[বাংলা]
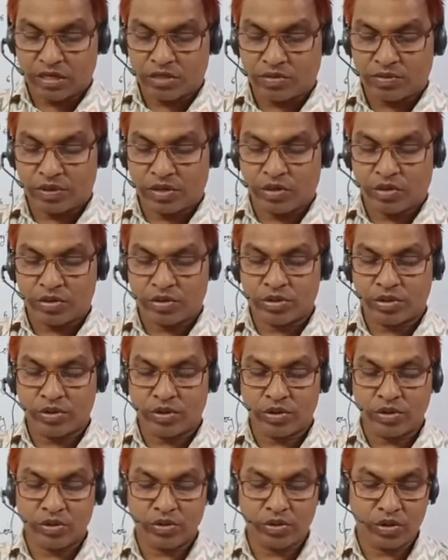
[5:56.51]
তোমাকে
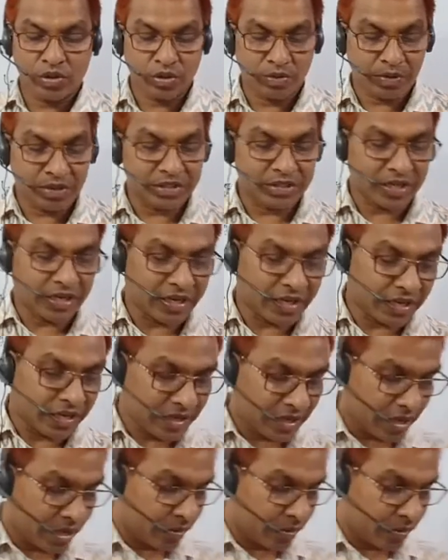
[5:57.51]
অসংখ্য ধন্যবাদ জানাই